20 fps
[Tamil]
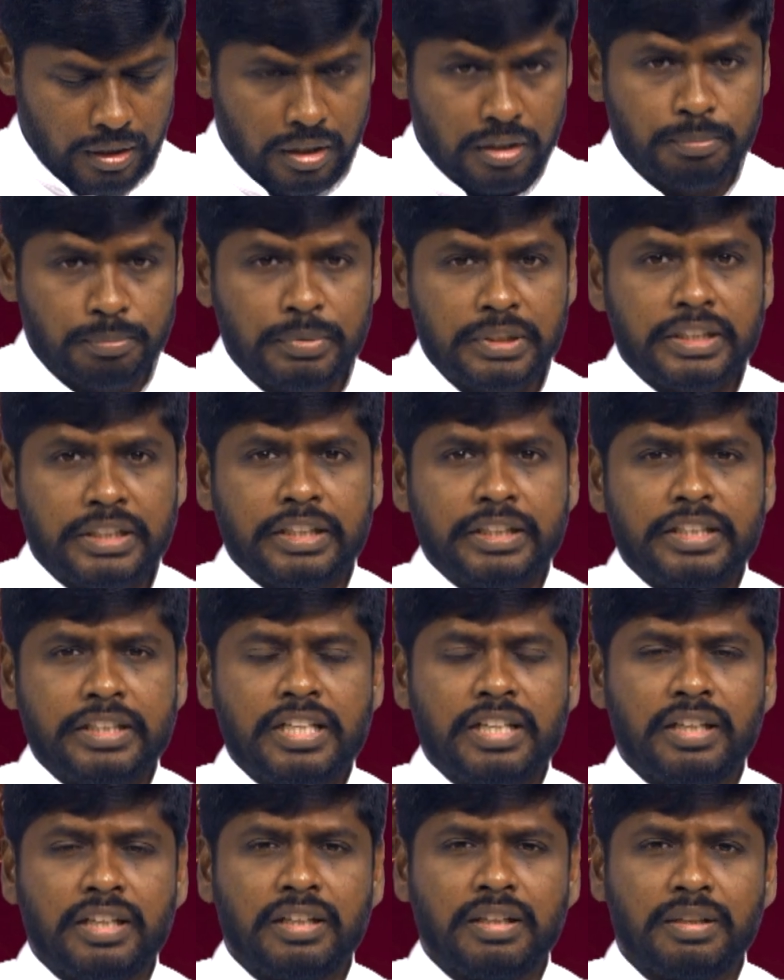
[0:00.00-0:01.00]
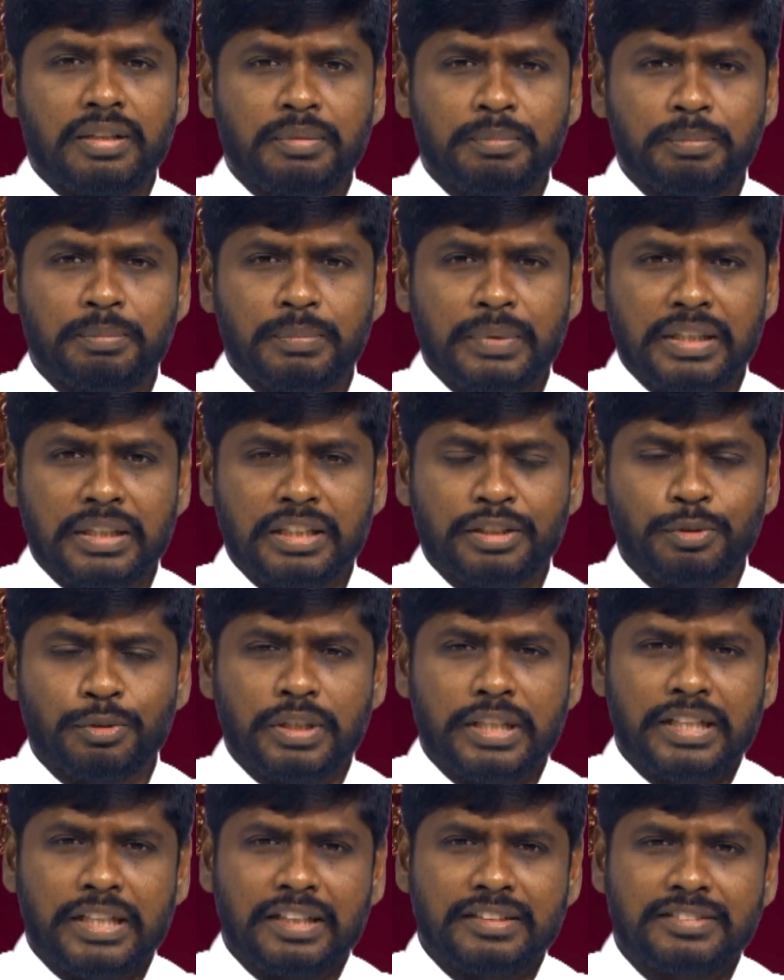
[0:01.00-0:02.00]
அன்பிற்கினிய மாதா
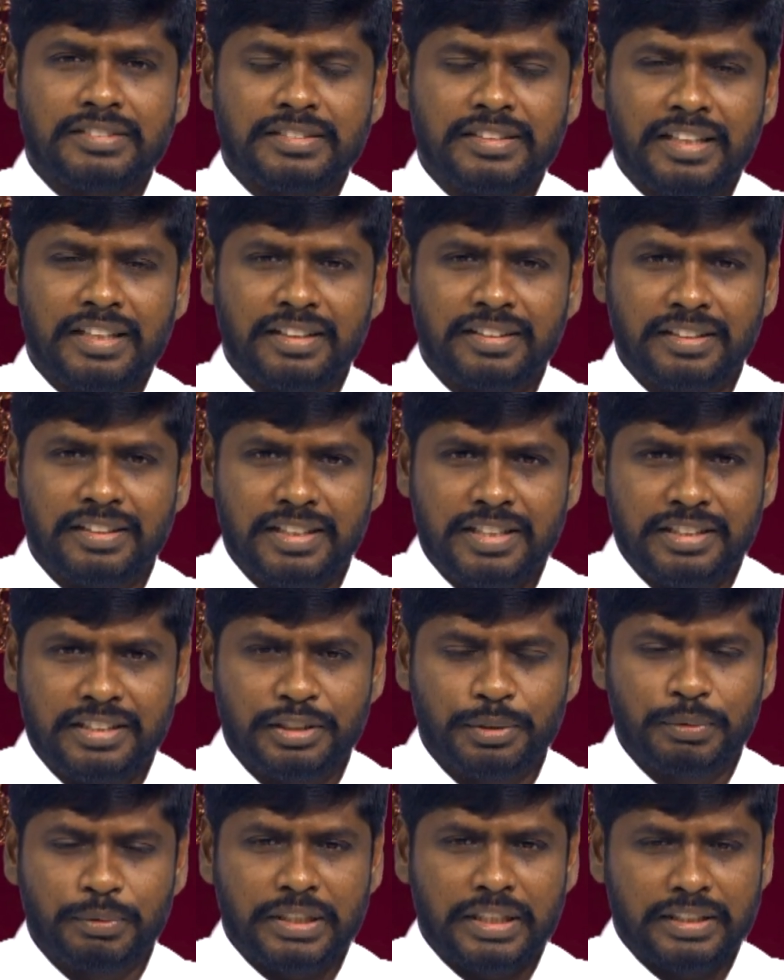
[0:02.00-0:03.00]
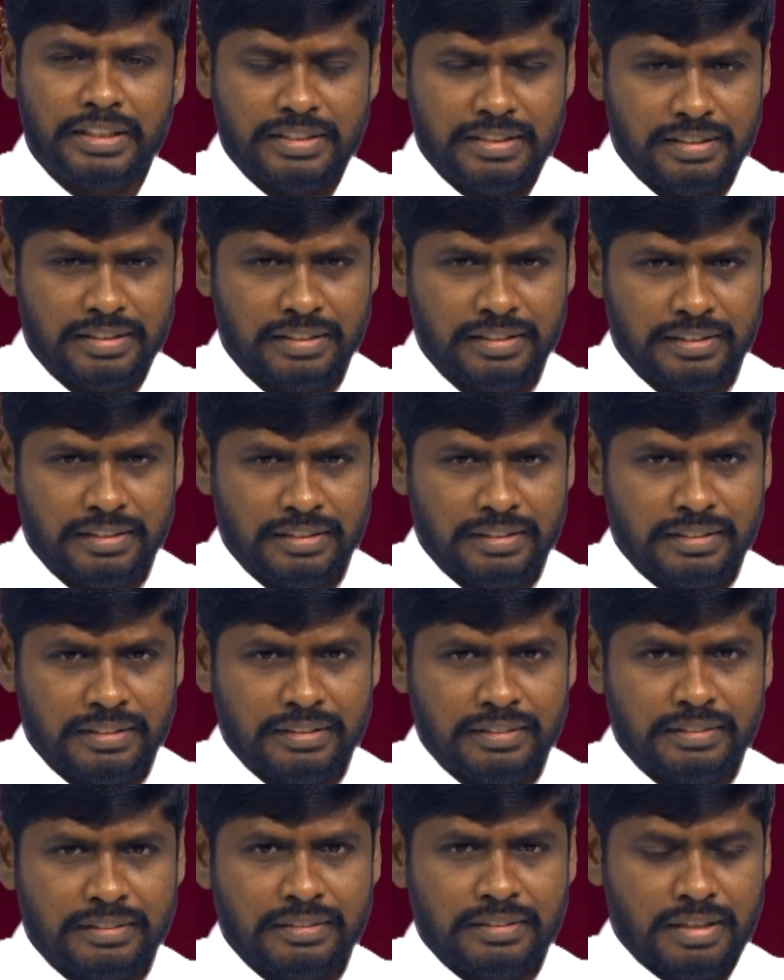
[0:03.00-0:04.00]
தொலைக்காட்சி நேயர்களே இதுவரை
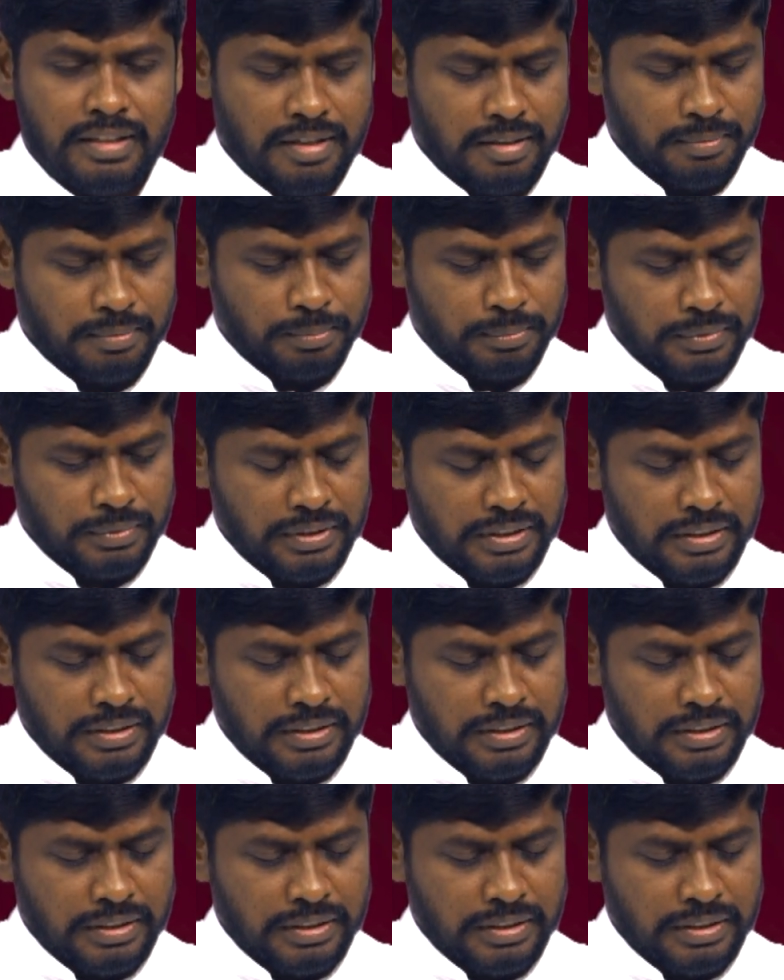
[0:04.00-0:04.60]
நாம்